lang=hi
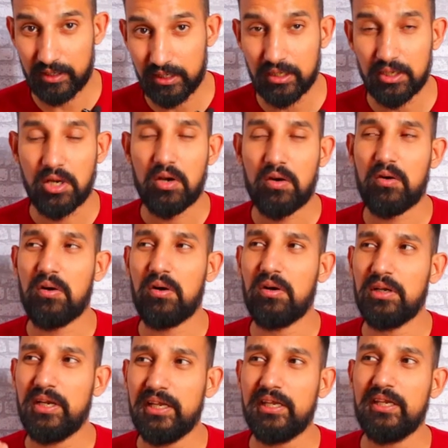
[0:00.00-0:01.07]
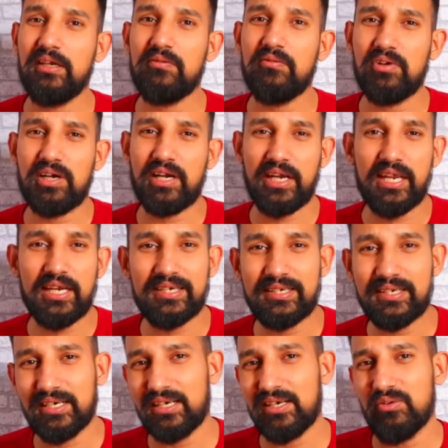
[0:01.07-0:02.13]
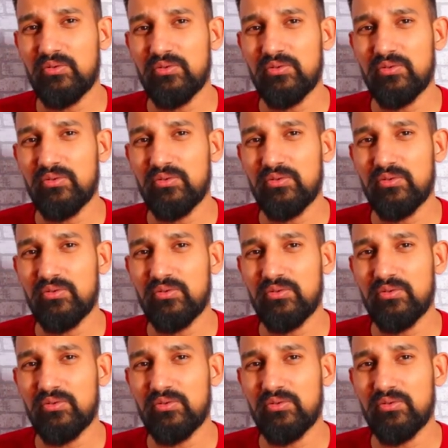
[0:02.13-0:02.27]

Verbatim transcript: लिए लेकिन वो कनेक्शन